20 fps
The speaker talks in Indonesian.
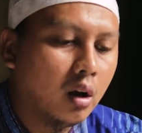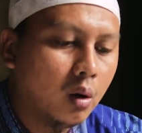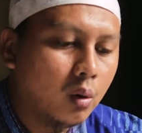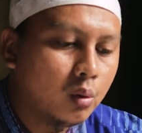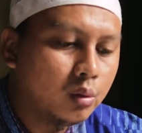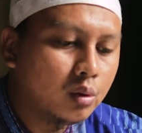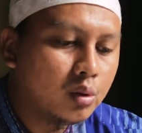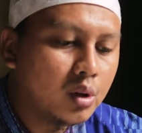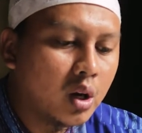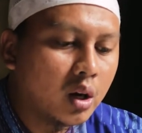
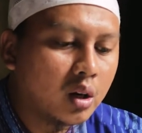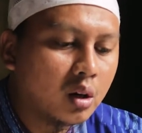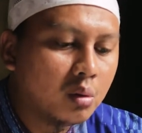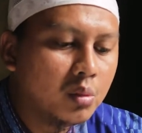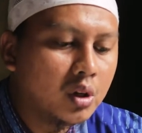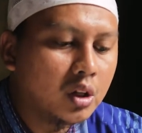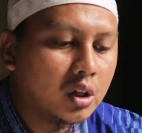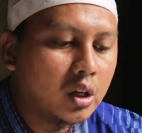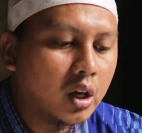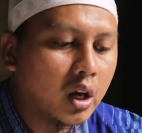Untuk yang
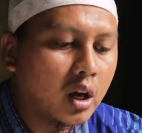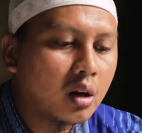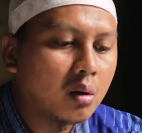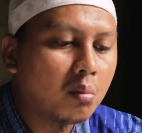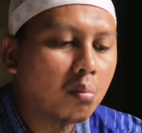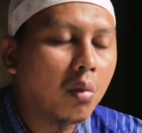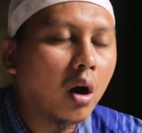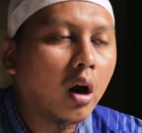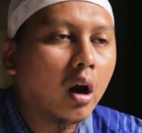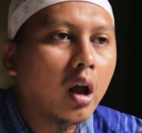
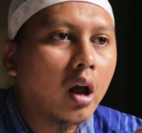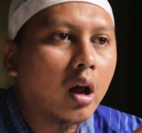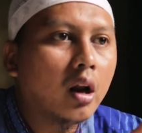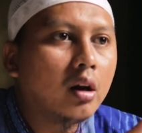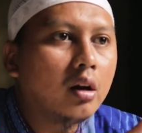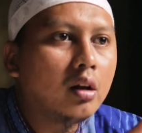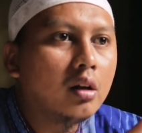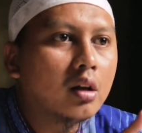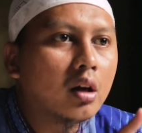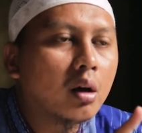demikian, maka
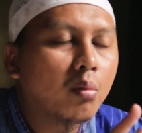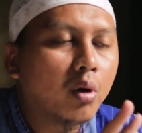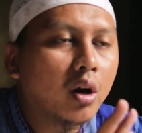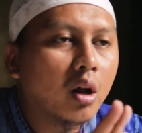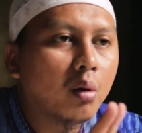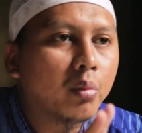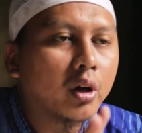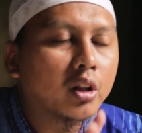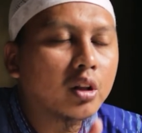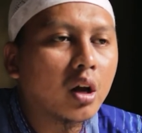dia
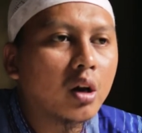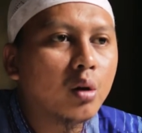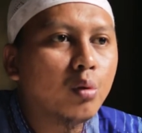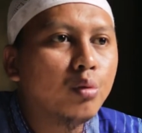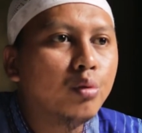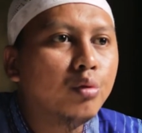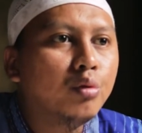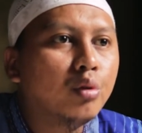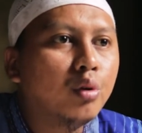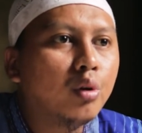mendapatkan
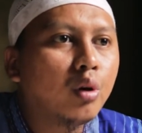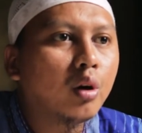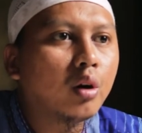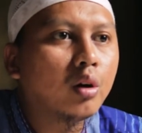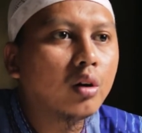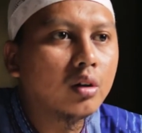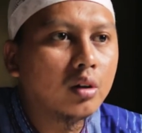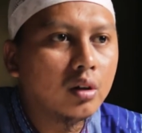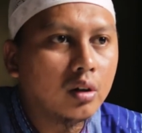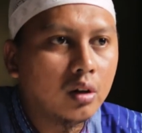uzur